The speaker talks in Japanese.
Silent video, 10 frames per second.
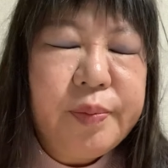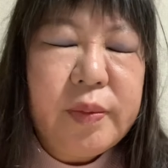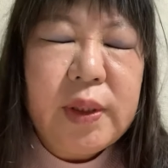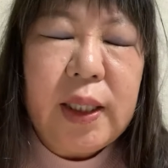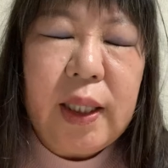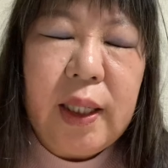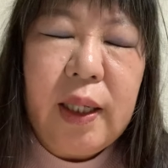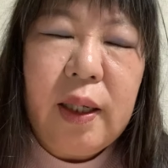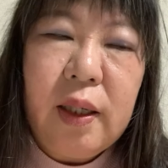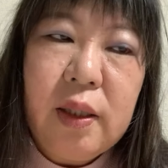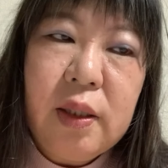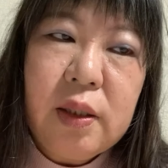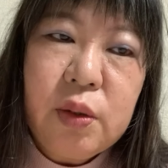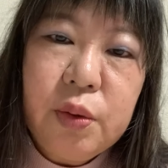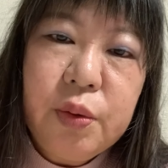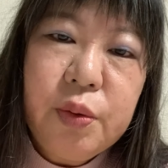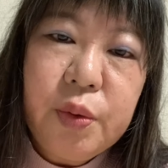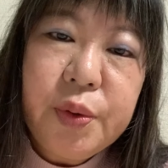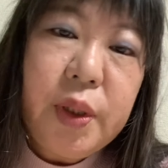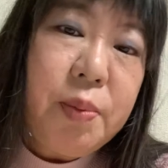だから、工夫を
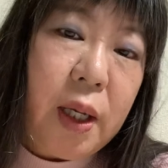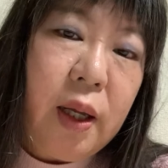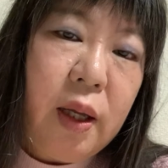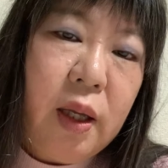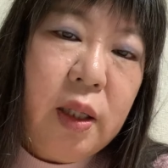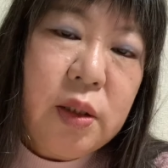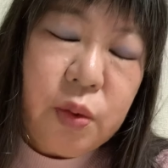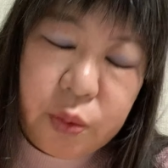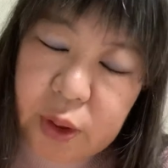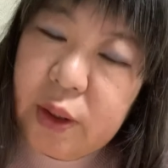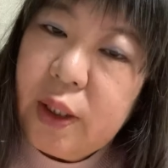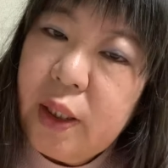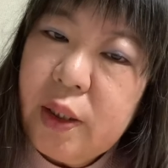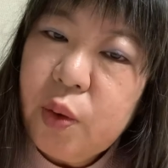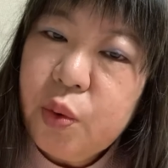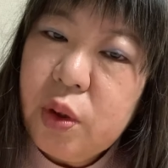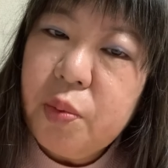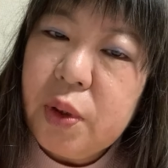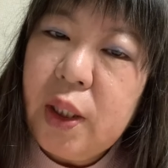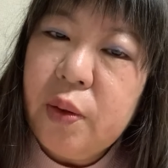すれば、そんなに大変なことで
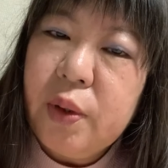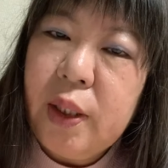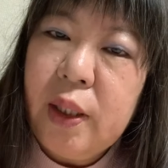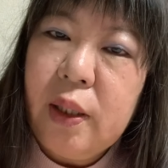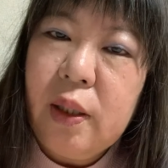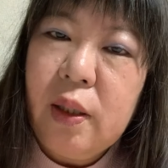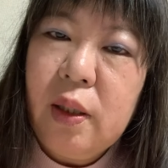もないので、